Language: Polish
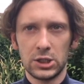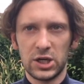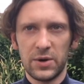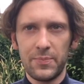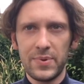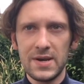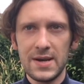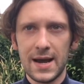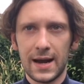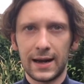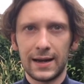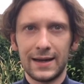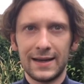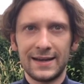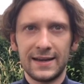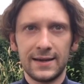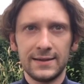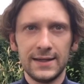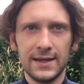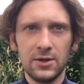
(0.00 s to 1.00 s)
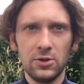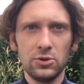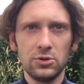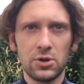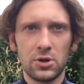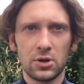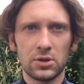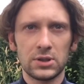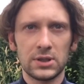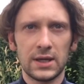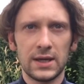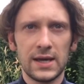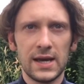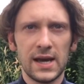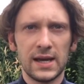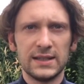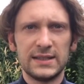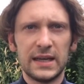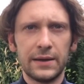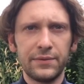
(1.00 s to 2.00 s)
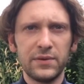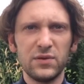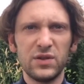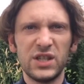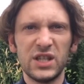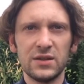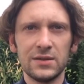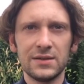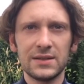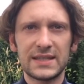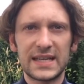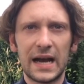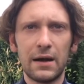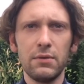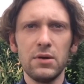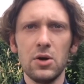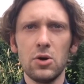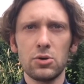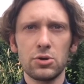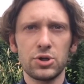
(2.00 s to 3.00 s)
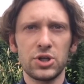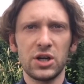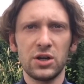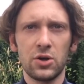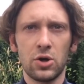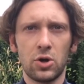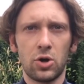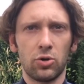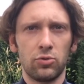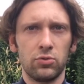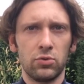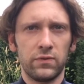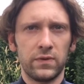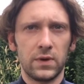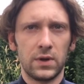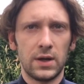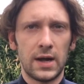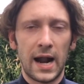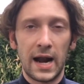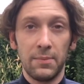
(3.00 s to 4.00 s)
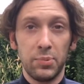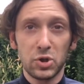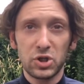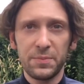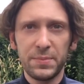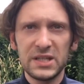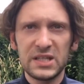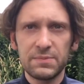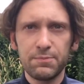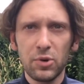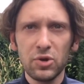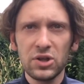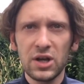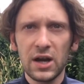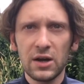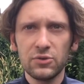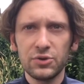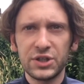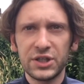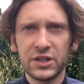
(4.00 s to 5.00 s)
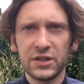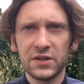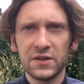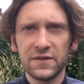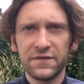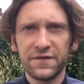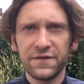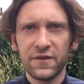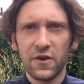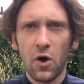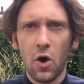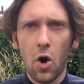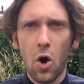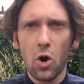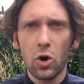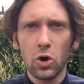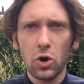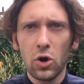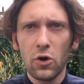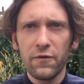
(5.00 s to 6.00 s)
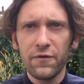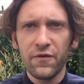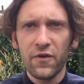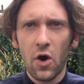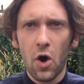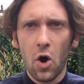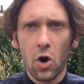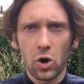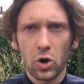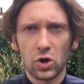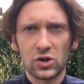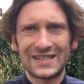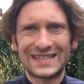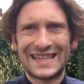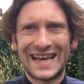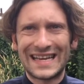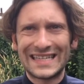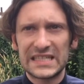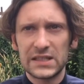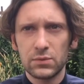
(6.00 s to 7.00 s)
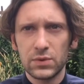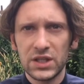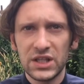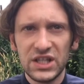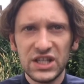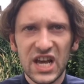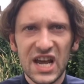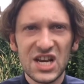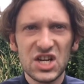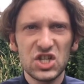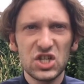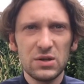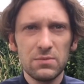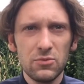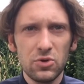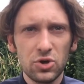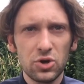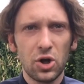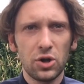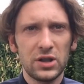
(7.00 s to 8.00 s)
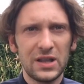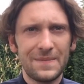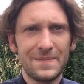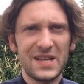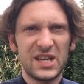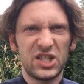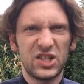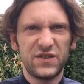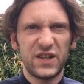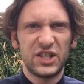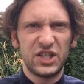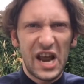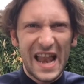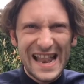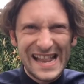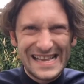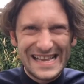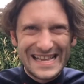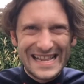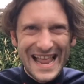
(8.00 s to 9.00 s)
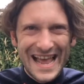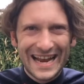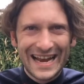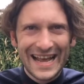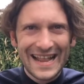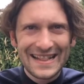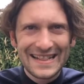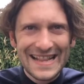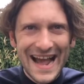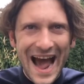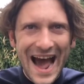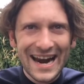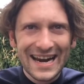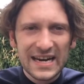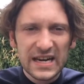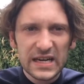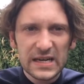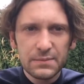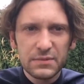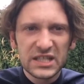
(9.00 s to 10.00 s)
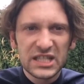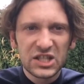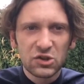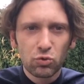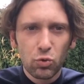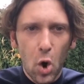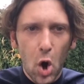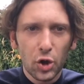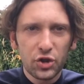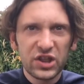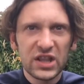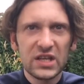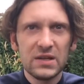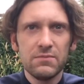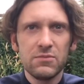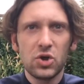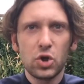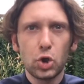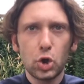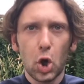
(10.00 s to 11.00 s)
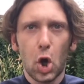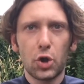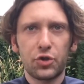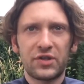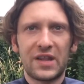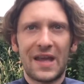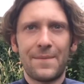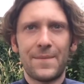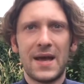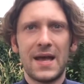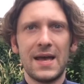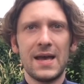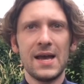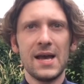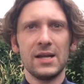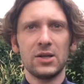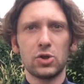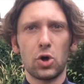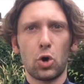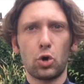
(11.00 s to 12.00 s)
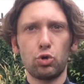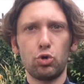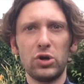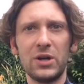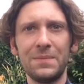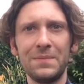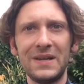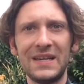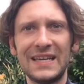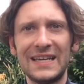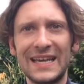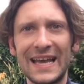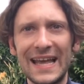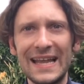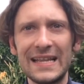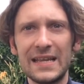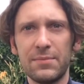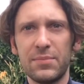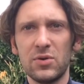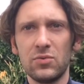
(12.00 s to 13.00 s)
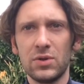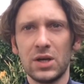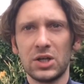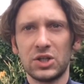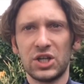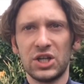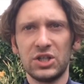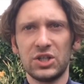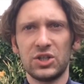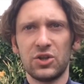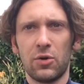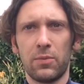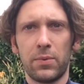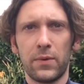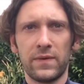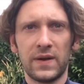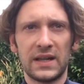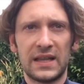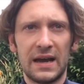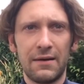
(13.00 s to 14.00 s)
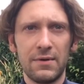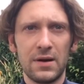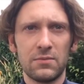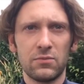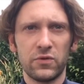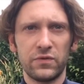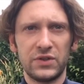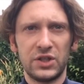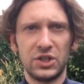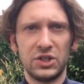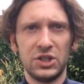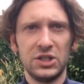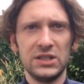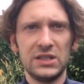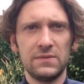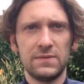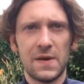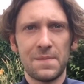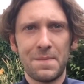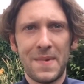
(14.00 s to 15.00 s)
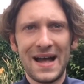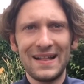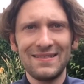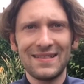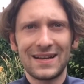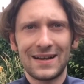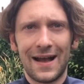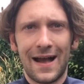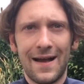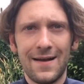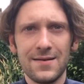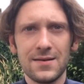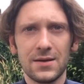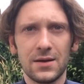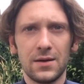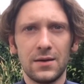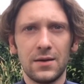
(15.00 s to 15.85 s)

żeby nagle na jego drodze zjawił się cały orszak kotów, albo żeby spotkał się w oko w oko z najsłynniejszym kotem na świecie, z legendarnym złotym kotem, o którym kiedy był niegrzeczny, opowiadała mu w dzieciństwie matka,